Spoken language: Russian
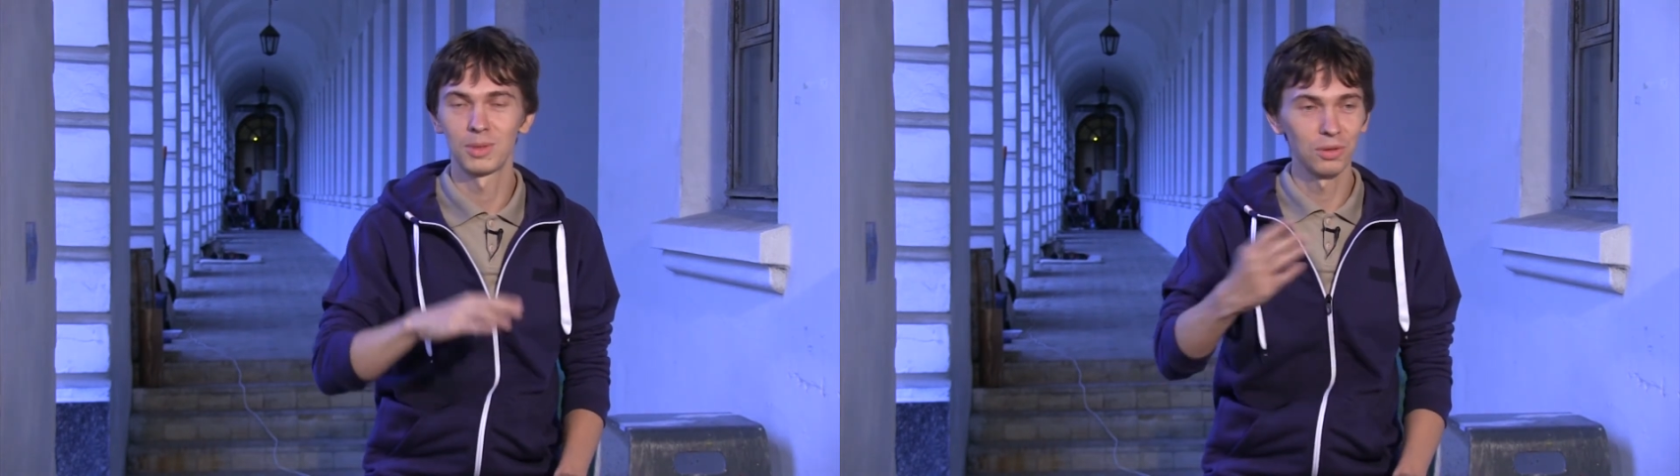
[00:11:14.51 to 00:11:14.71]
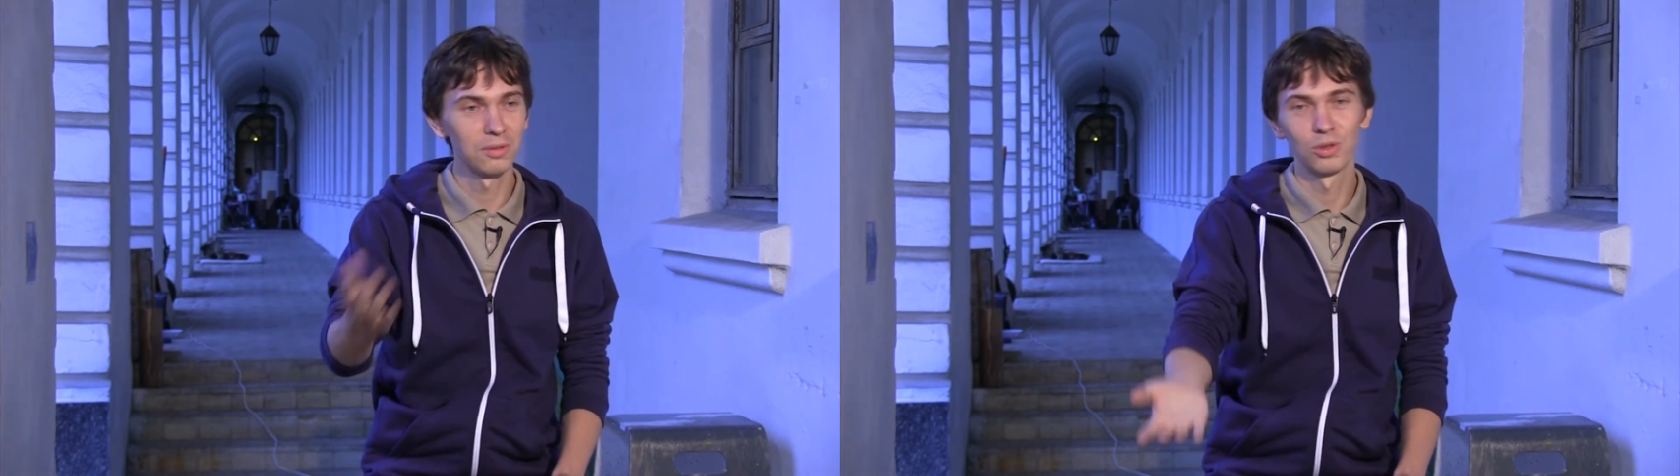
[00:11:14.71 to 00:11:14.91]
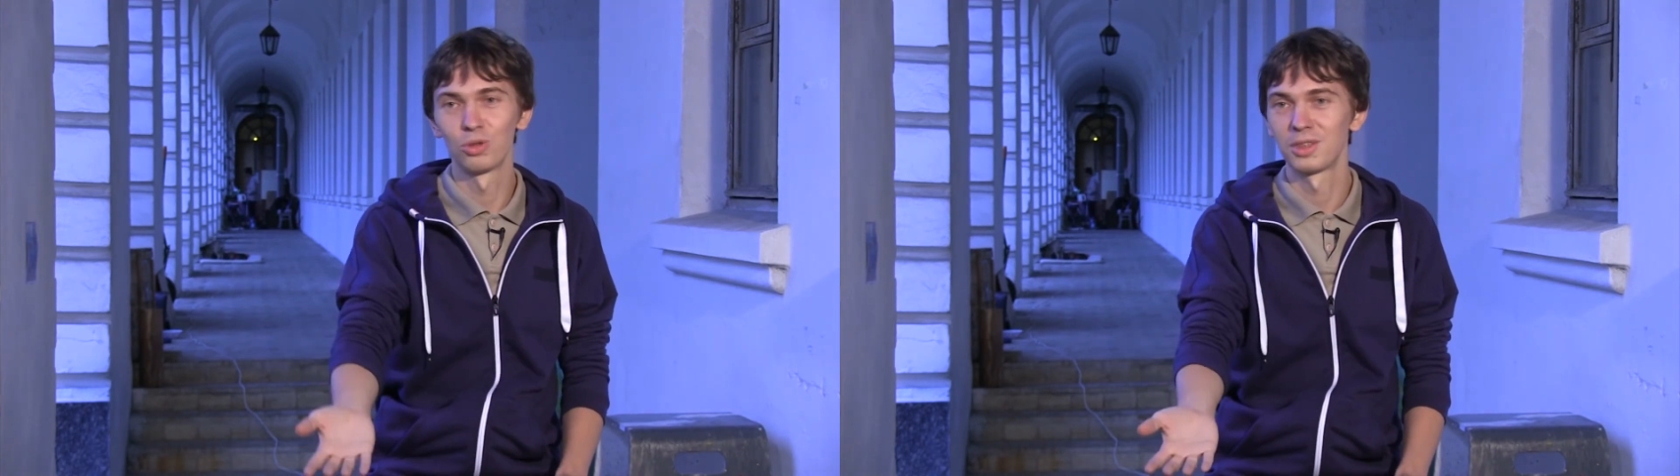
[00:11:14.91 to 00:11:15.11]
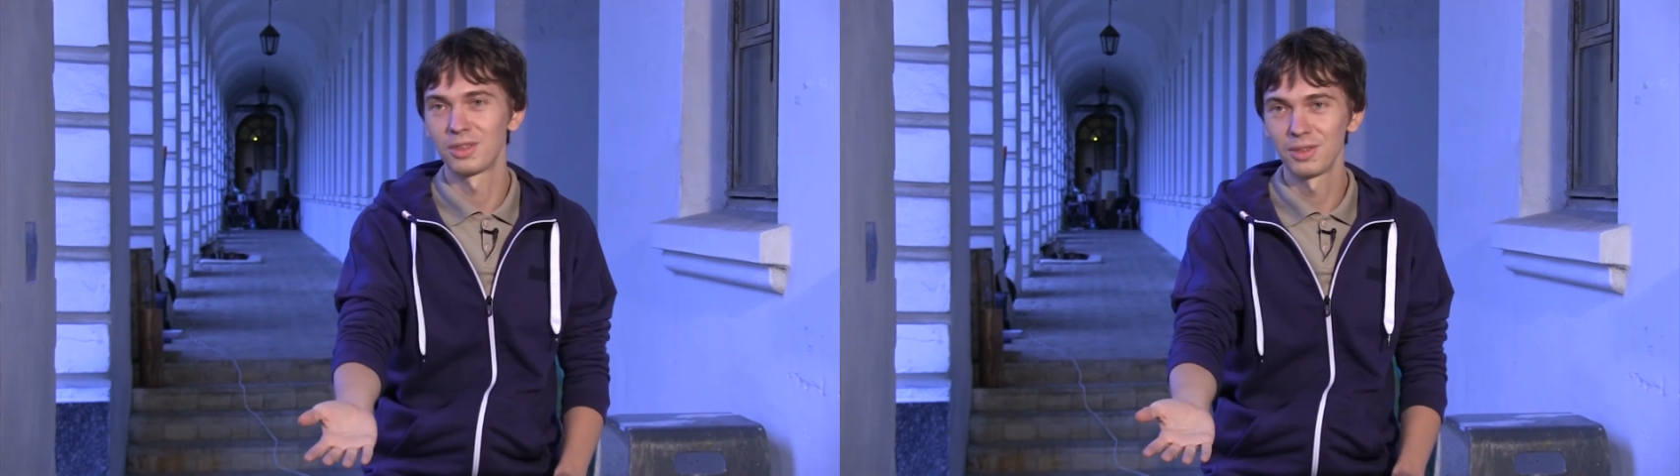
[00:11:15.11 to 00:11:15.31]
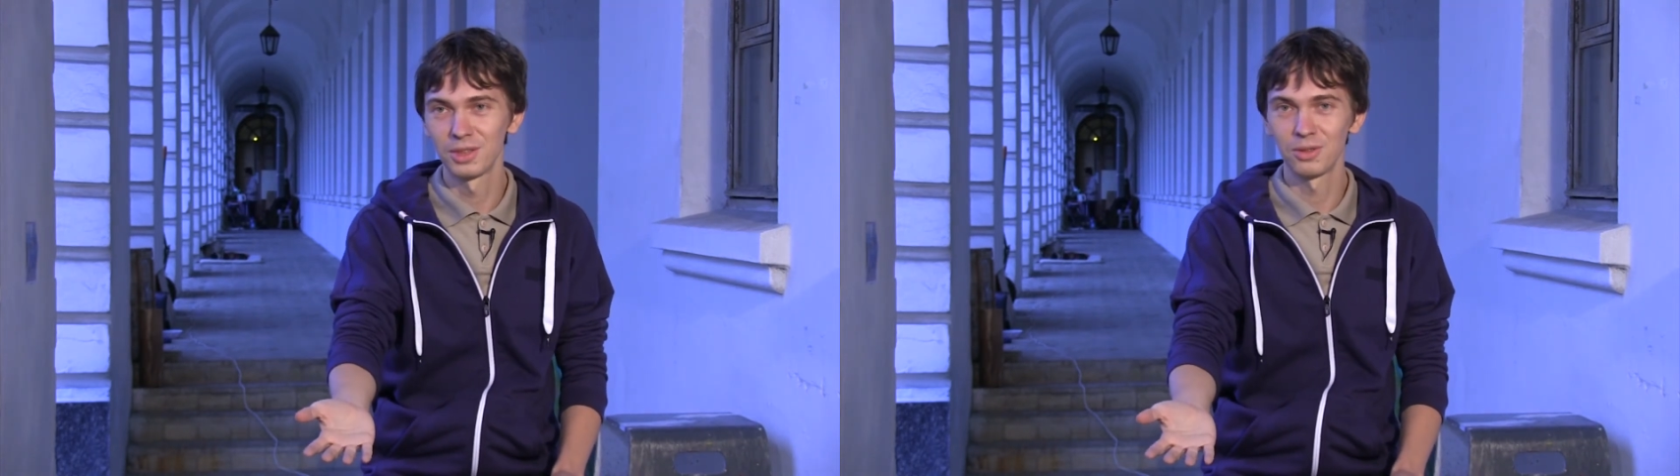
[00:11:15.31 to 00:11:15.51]
Масоу вы точно
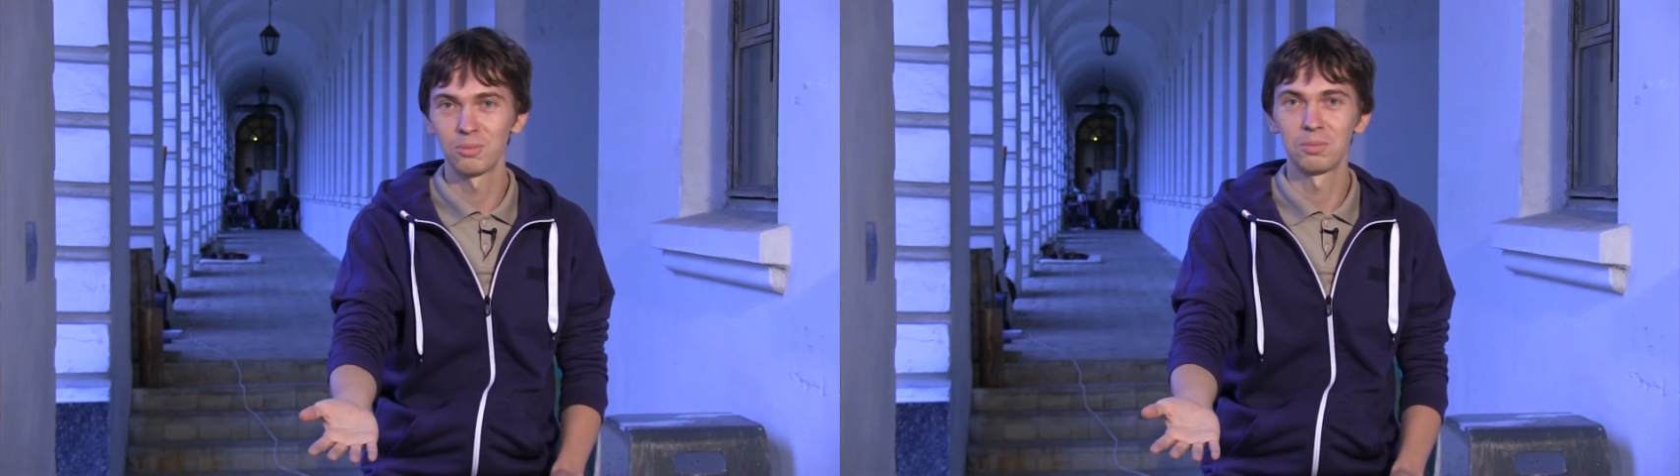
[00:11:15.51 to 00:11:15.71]
слышали, он